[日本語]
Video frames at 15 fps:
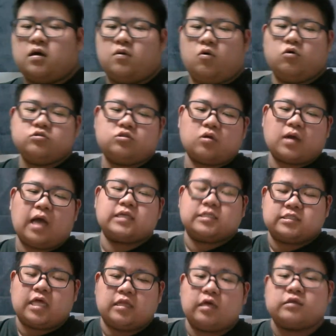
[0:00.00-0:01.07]
ほんとカス
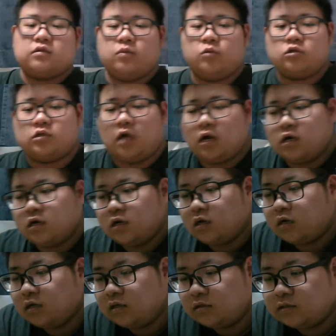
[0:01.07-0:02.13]
だなって思った。
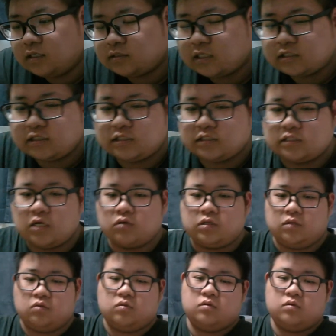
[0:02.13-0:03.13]
名指ししちゃうけど。